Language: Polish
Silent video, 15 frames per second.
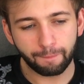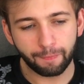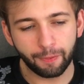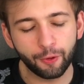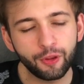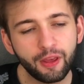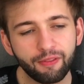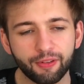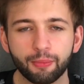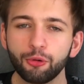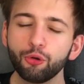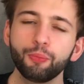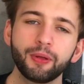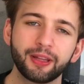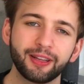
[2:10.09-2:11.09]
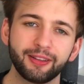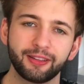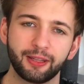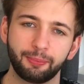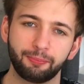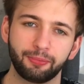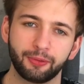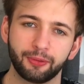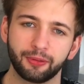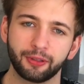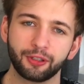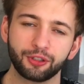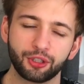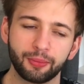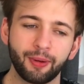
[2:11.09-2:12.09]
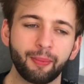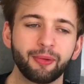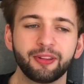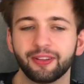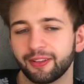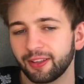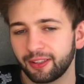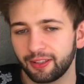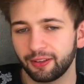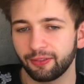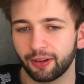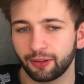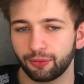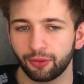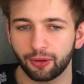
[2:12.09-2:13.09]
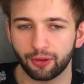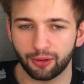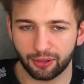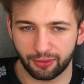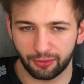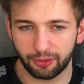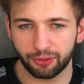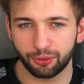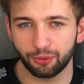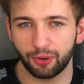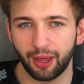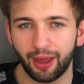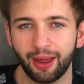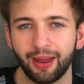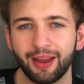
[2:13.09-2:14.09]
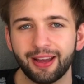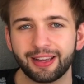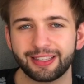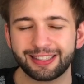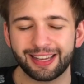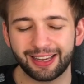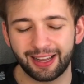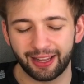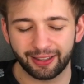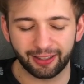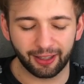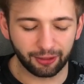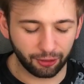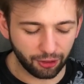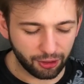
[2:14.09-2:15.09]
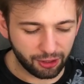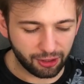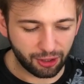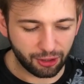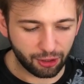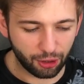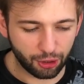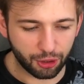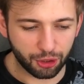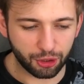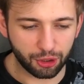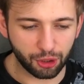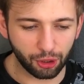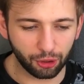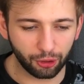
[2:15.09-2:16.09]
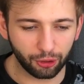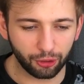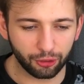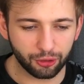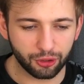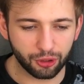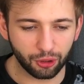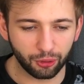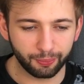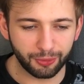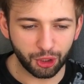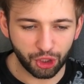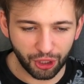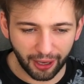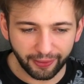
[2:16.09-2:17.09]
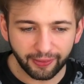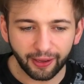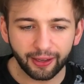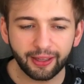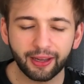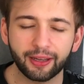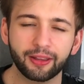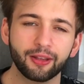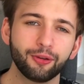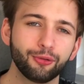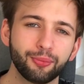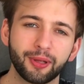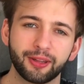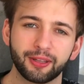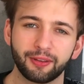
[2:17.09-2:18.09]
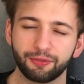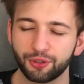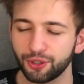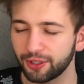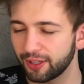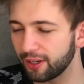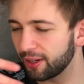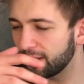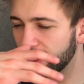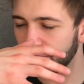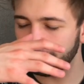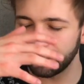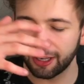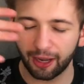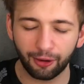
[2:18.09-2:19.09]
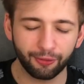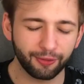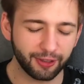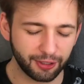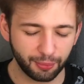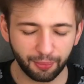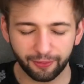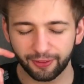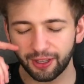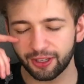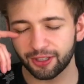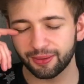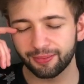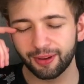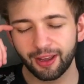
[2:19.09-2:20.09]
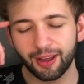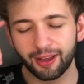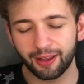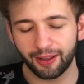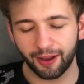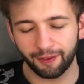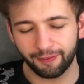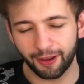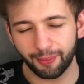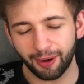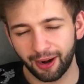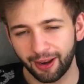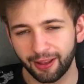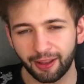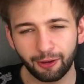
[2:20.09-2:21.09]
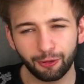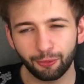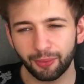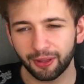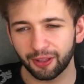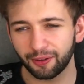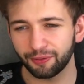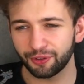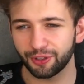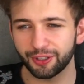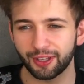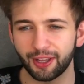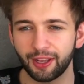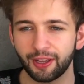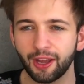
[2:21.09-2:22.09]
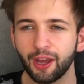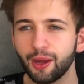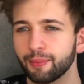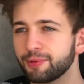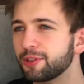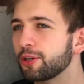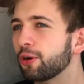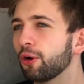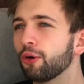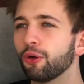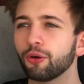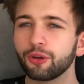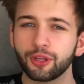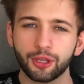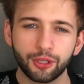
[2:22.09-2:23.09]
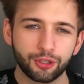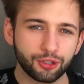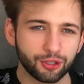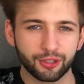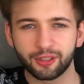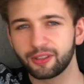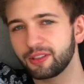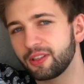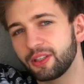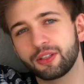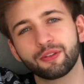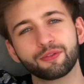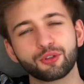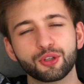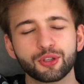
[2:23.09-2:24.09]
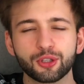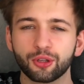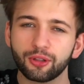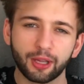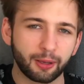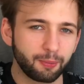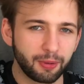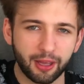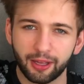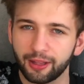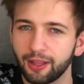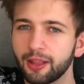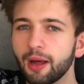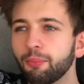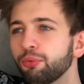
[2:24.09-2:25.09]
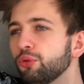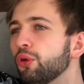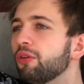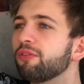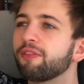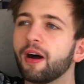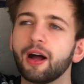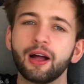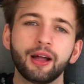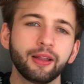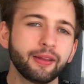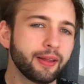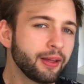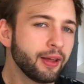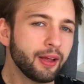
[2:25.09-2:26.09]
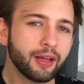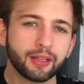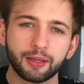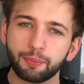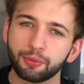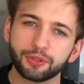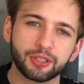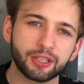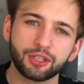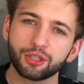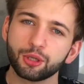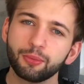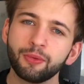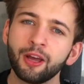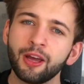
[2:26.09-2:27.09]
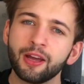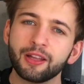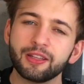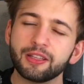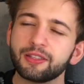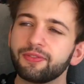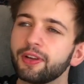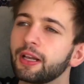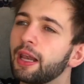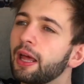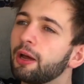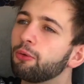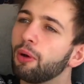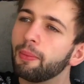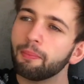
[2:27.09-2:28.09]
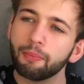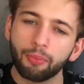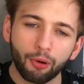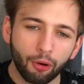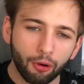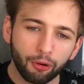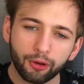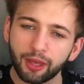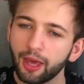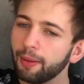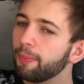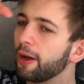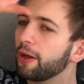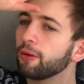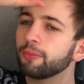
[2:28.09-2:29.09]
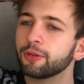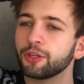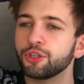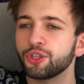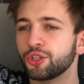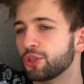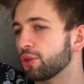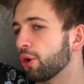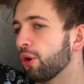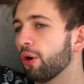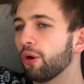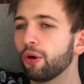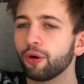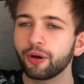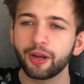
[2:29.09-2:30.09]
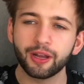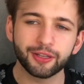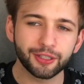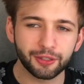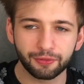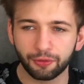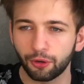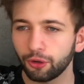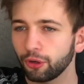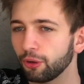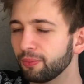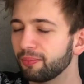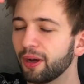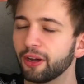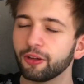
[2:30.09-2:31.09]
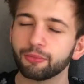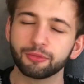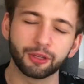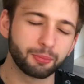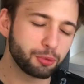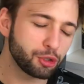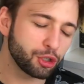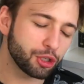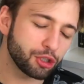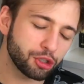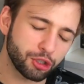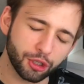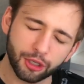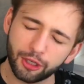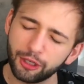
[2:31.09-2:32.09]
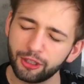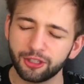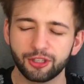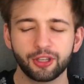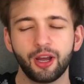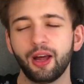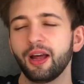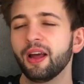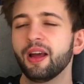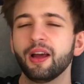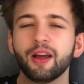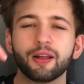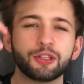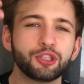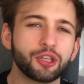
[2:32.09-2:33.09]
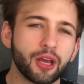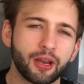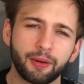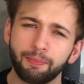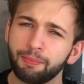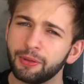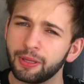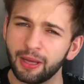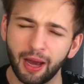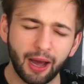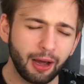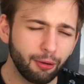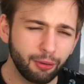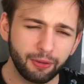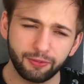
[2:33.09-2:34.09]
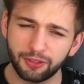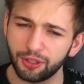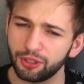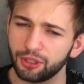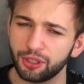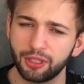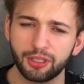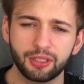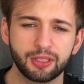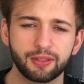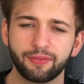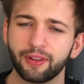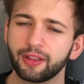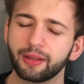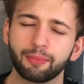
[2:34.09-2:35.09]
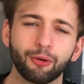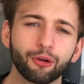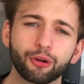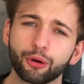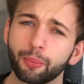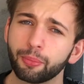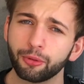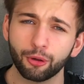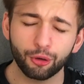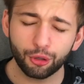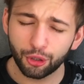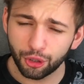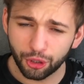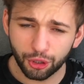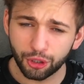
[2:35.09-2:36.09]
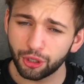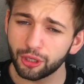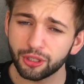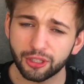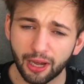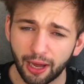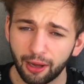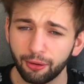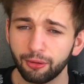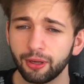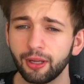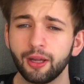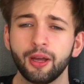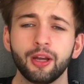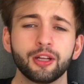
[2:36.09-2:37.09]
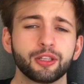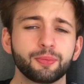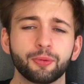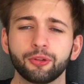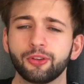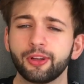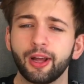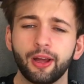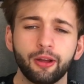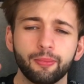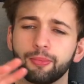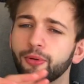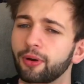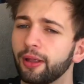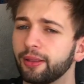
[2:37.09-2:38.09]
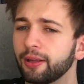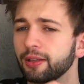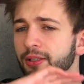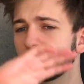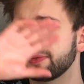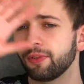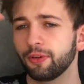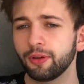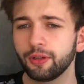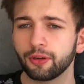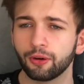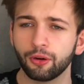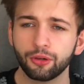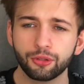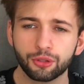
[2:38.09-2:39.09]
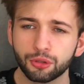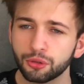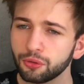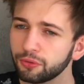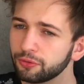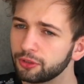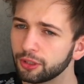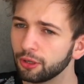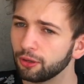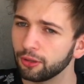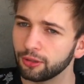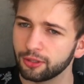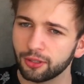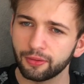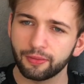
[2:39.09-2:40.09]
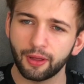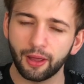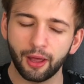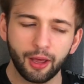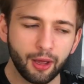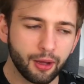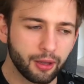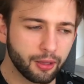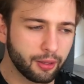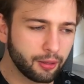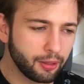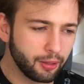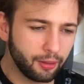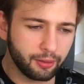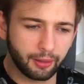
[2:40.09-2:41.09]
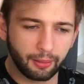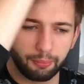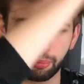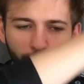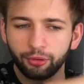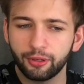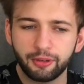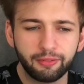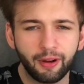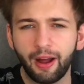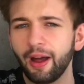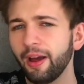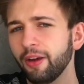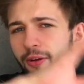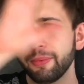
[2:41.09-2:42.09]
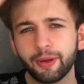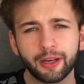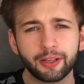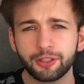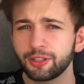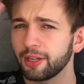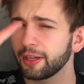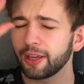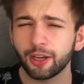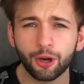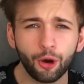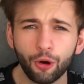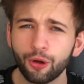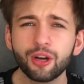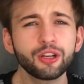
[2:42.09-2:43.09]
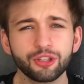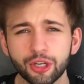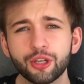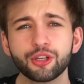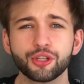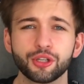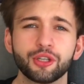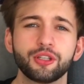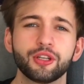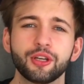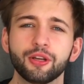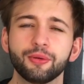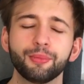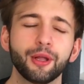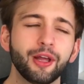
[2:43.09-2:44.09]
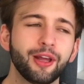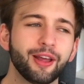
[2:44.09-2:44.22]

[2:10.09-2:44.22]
no nie wiem, lubię ten typ gdzie mamy detektywa, który rozwiązuje zagadkę. To jest coś, co, co mi siada. Jak nie lubię tych wszystkich kryminałów, ja się powtarzam, ja wiem, ale nie lubię tych wszystkich psychologicznych, gdzie jest to wszystko tak pięknie nabudowane. Te postacie są niezwykle głębokie, mają historię swoją, mają te przeżycia, cierpiały w dzieciństwie, tam okropności się działy, spotykają po latach swoich ojców, ci ojcowie y, ich tam podrywają przegrywają, jakieś takie chore rzeczy się dzieją.